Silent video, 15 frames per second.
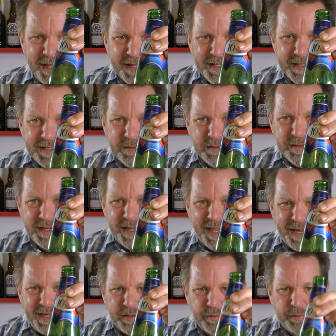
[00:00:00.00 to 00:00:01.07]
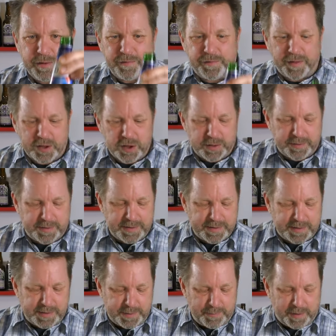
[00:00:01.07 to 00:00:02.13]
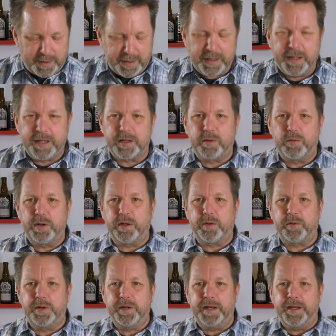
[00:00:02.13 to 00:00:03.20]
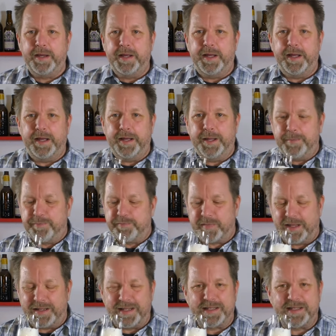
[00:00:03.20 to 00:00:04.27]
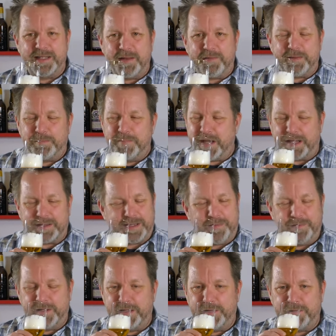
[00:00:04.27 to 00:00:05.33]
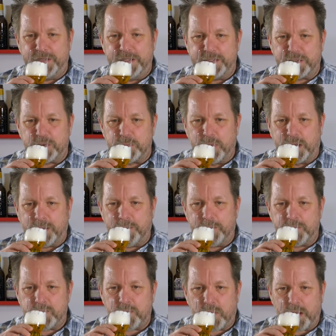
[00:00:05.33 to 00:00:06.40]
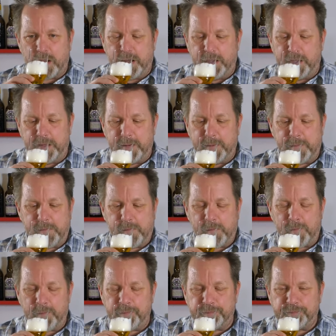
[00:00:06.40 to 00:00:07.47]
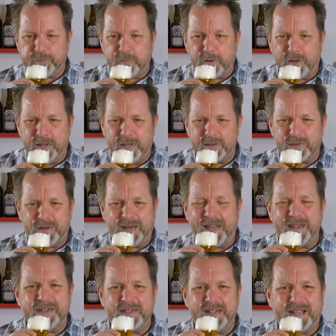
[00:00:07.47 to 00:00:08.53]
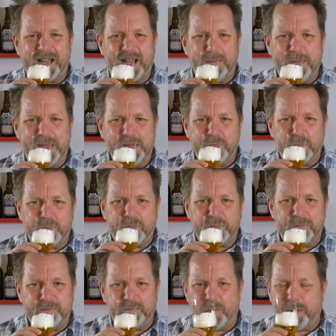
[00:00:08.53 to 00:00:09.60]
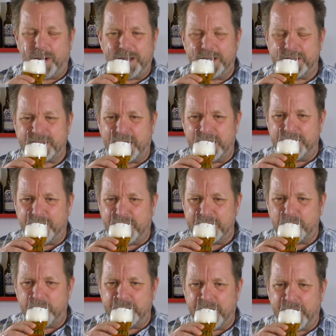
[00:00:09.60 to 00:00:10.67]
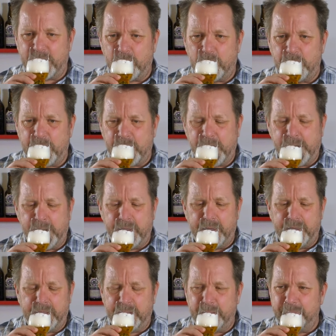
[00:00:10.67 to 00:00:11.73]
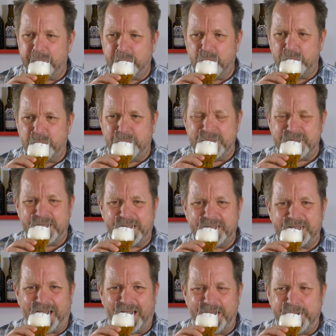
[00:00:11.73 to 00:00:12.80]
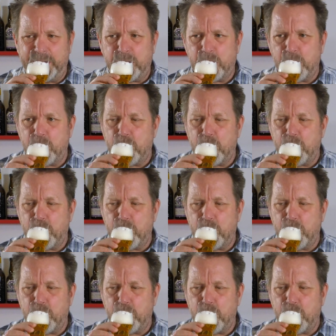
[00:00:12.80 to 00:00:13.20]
Das ist auch so eine hellgrüne Flasche, die ist nicht mal dunkelgrün. Ähm, das Bier hat definitiv einen Lichtgeschmack. Ähm, so eine leichte Karamellnote, wobei ich jetzt gar nicht weiß, wo die herkommt, ähm, und ein bisschen getreidig.